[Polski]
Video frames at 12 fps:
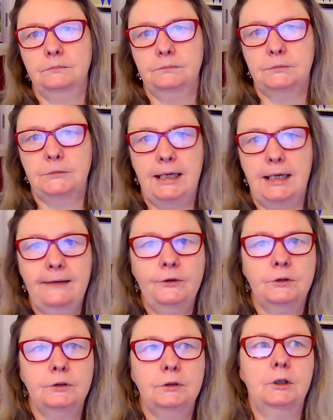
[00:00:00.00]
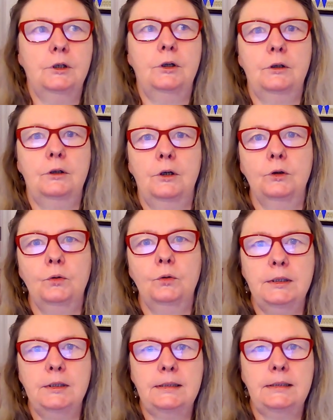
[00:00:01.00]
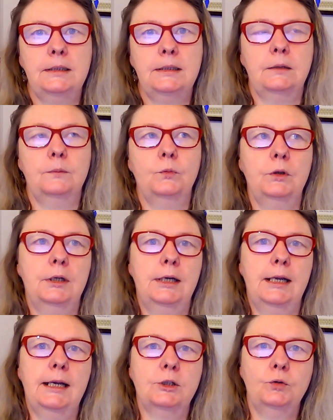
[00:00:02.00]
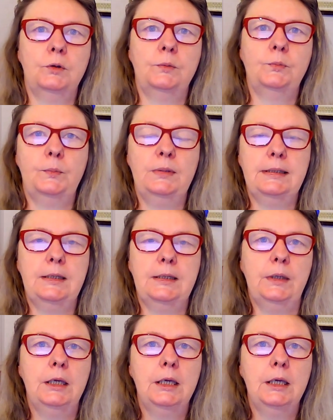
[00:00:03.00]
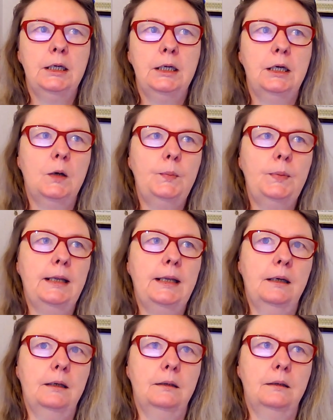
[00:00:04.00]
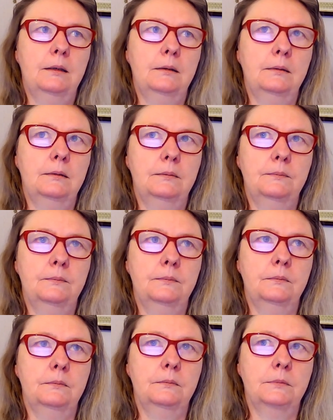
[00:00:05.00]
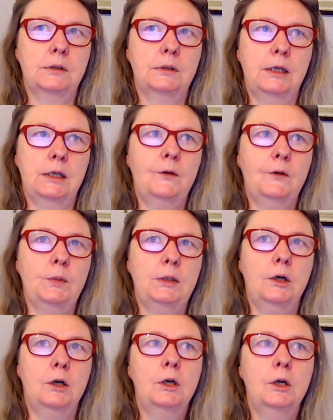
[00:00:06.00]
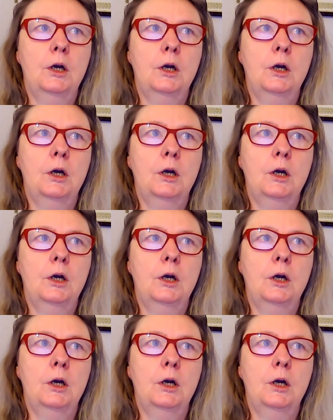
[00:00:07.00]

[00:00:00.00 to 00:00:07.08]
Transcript: telefon do okulisty, ten mój lekarz, który przepisał mi krople, y, skierował mnie do,